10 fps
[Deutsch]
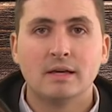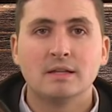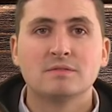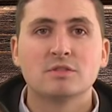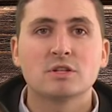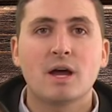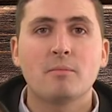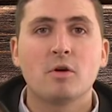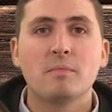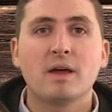Inzwischen
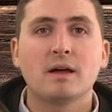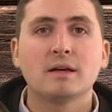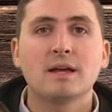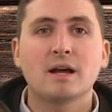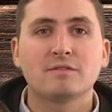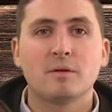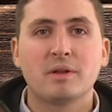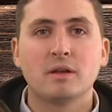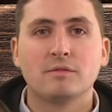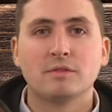haben auch mehrere
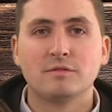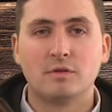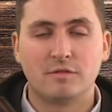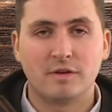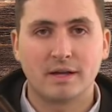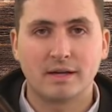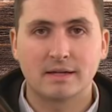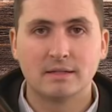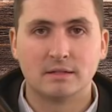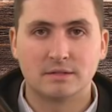Jagdverbände auf den Vorfall
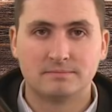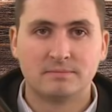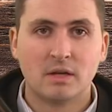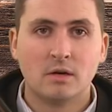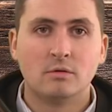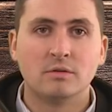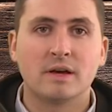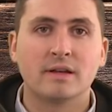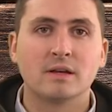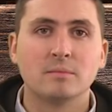reagiert.
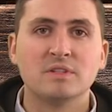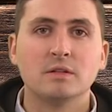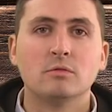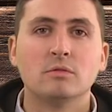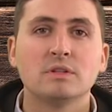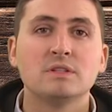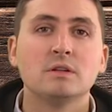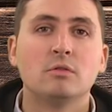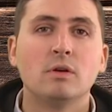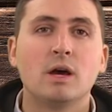Unter anderem die
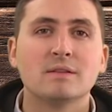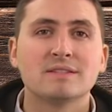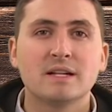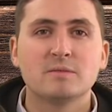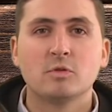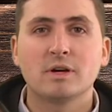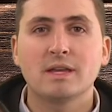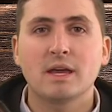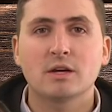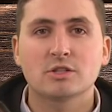Tiroler und Salzburger
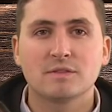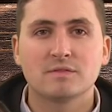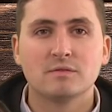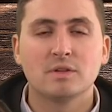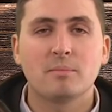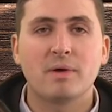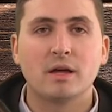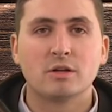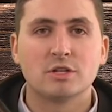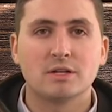Jägerschaft sowie der
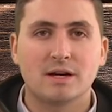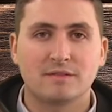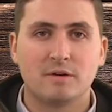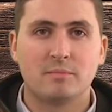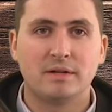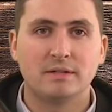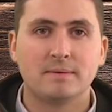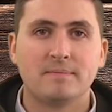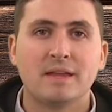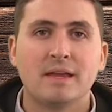Bayerische
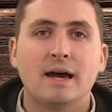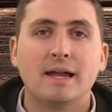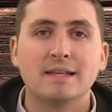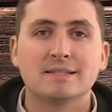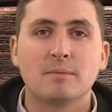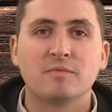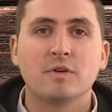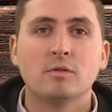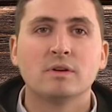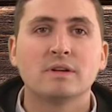Jagdverband. Allesamt
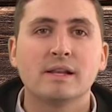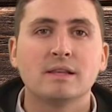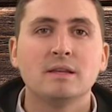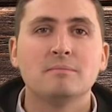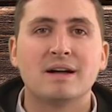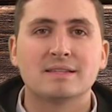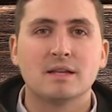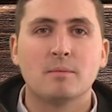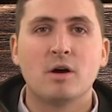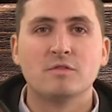verurteilten die
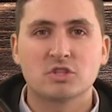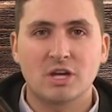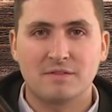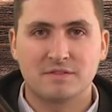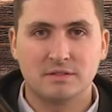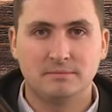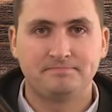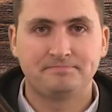Maßnahme aufs Schärfste.